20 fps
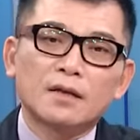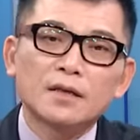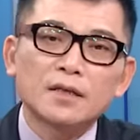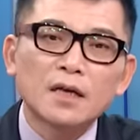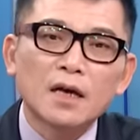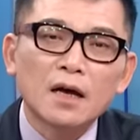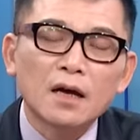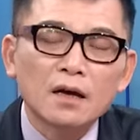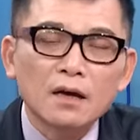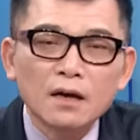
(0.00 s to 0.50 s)
李子，
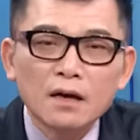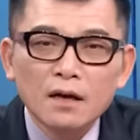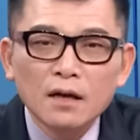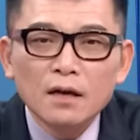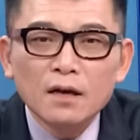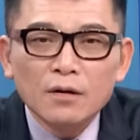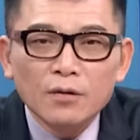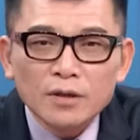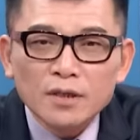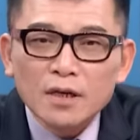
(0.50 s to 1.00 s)

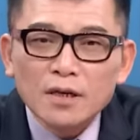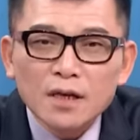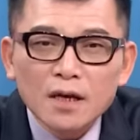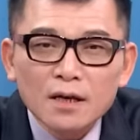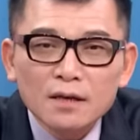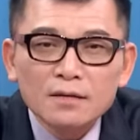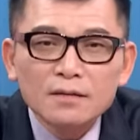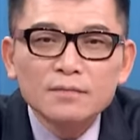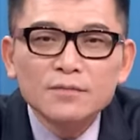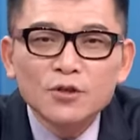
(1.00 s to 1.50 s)
我早
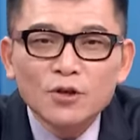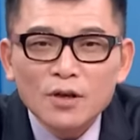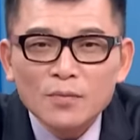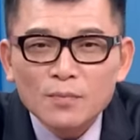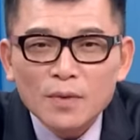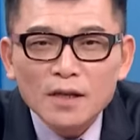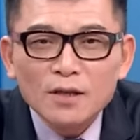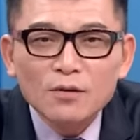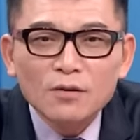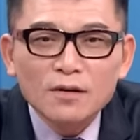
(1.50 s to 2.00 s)
上九点
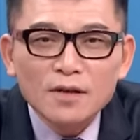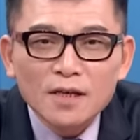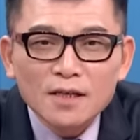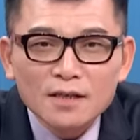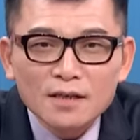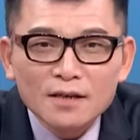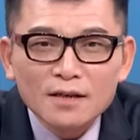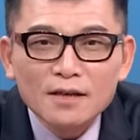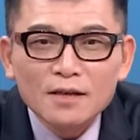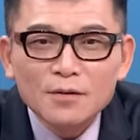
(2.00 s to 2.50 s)
半都有连
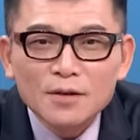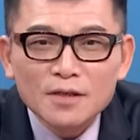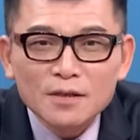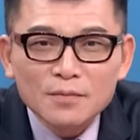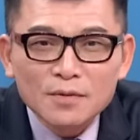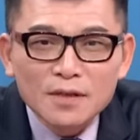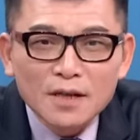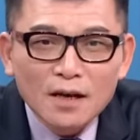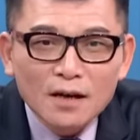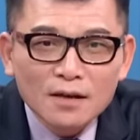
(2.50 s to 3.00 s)
线，各位知
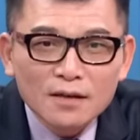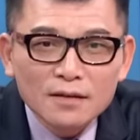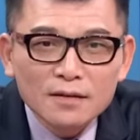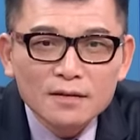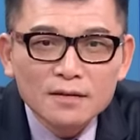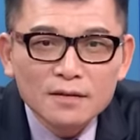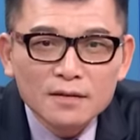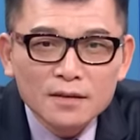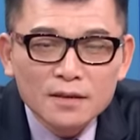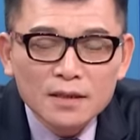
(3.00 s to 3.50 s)
不知道？
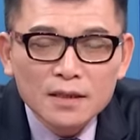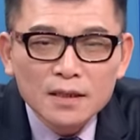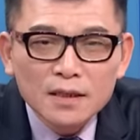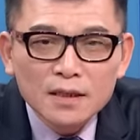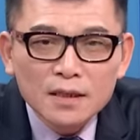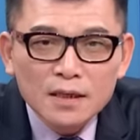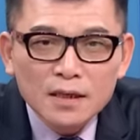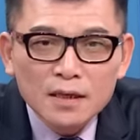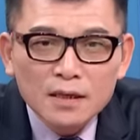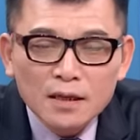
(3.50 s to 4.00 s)

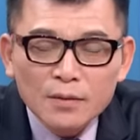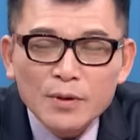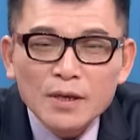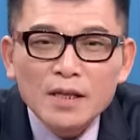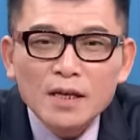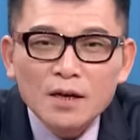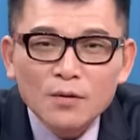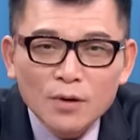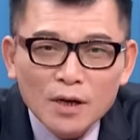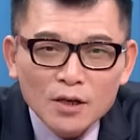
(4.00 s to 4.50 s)
那明
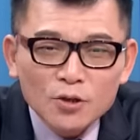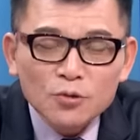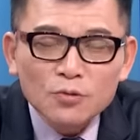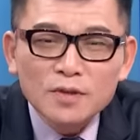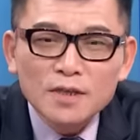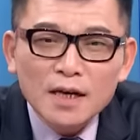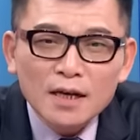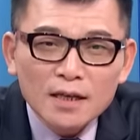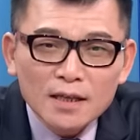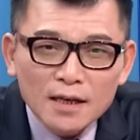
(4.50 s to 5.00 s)
天我要主
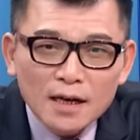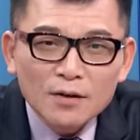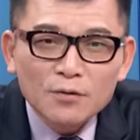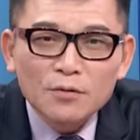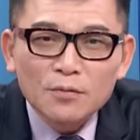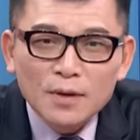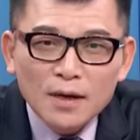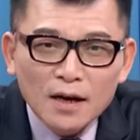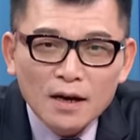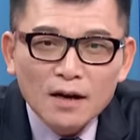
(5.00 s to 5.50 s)
讲一档
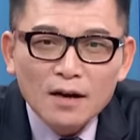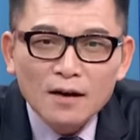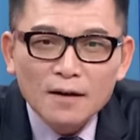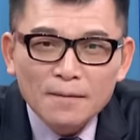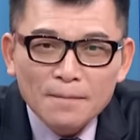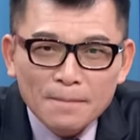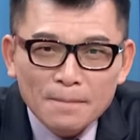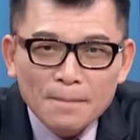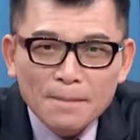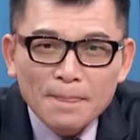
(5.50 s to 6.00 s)
股票哈，
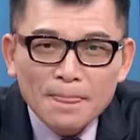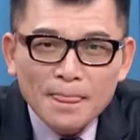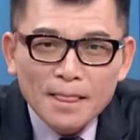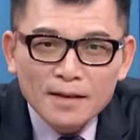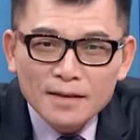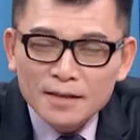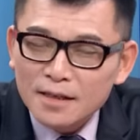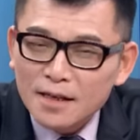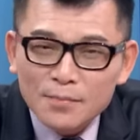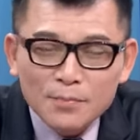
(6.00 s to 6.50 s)

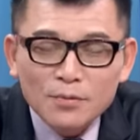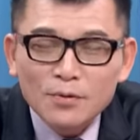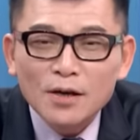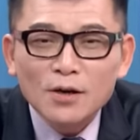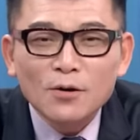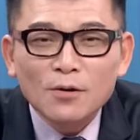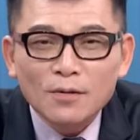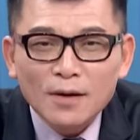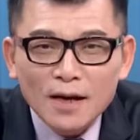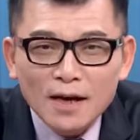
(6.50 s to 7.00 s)
今天不会
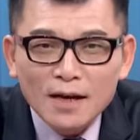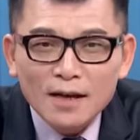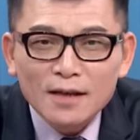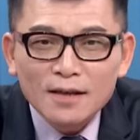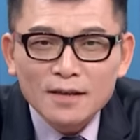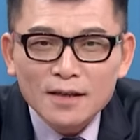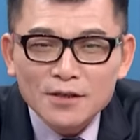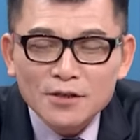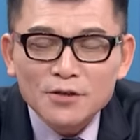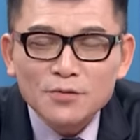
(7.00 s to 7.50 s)
公开，
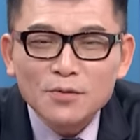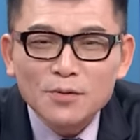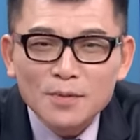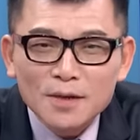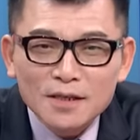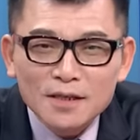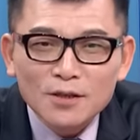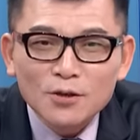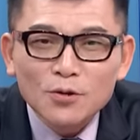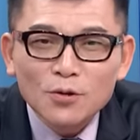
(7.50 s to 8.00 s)
但是我们
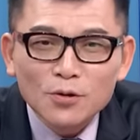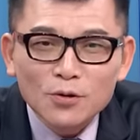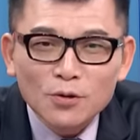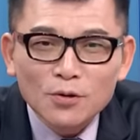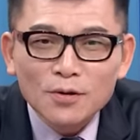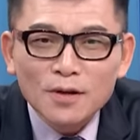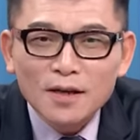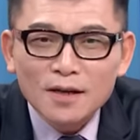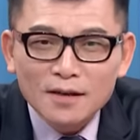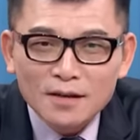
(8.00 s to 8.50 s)
已经偷
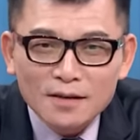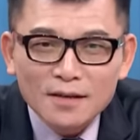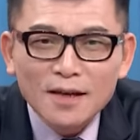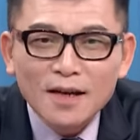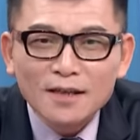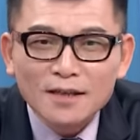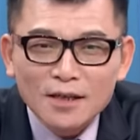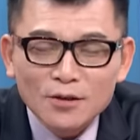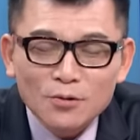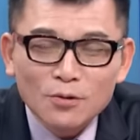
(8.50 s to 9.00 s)
偷的
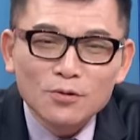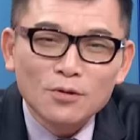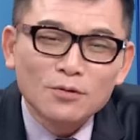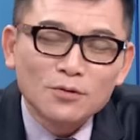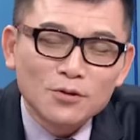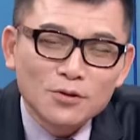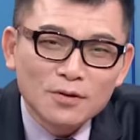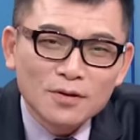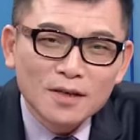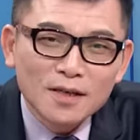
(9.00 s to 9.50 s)
啊在做
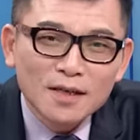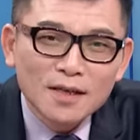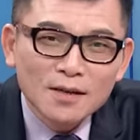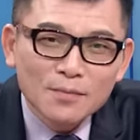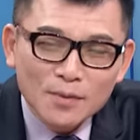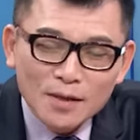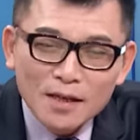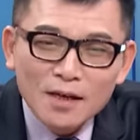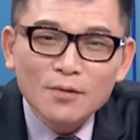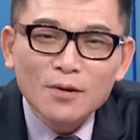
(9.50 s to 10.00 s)
动作。
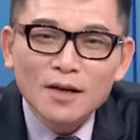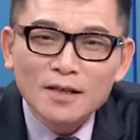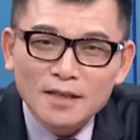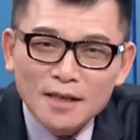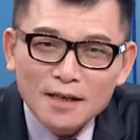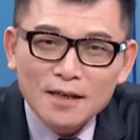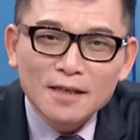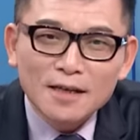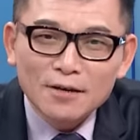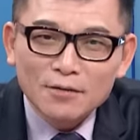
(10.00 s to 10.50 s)
明天我要
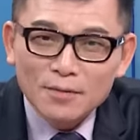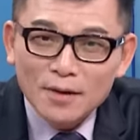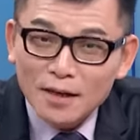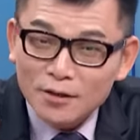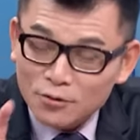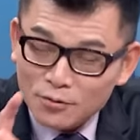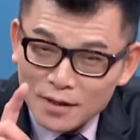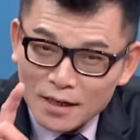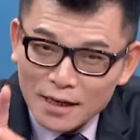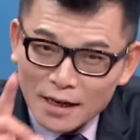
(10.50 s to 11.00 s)
讲一档股，要
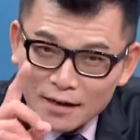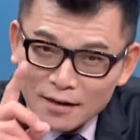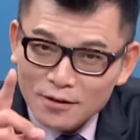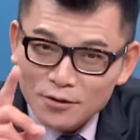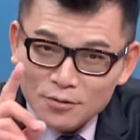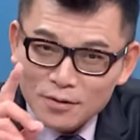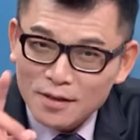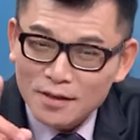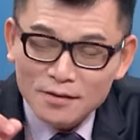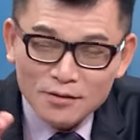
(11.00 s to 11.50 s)
注意看了，
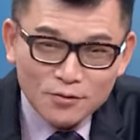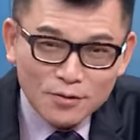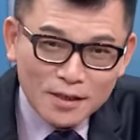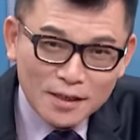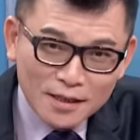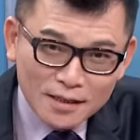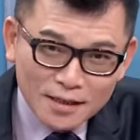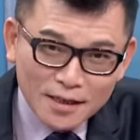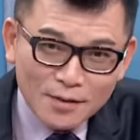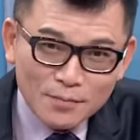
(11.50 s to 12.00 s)
注意注意
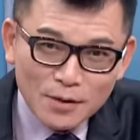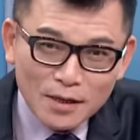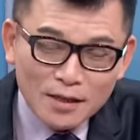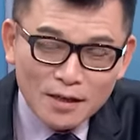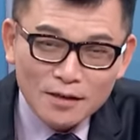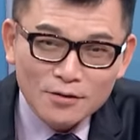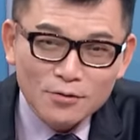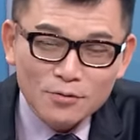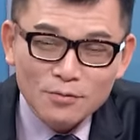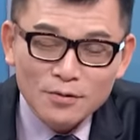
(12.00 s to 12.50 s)
看明
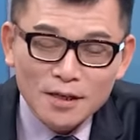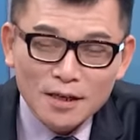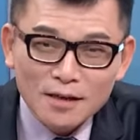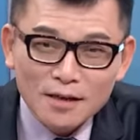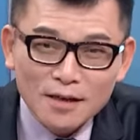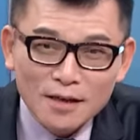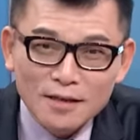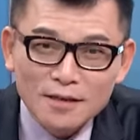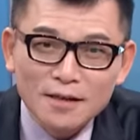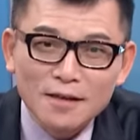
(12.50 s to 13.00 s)
天书显的
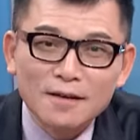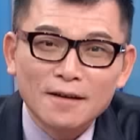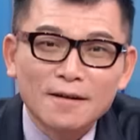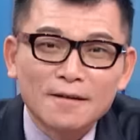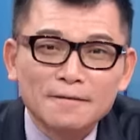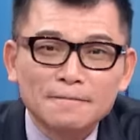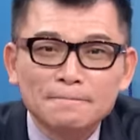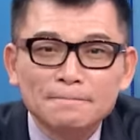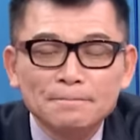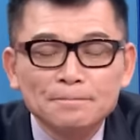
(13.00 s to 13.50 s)
连线啊。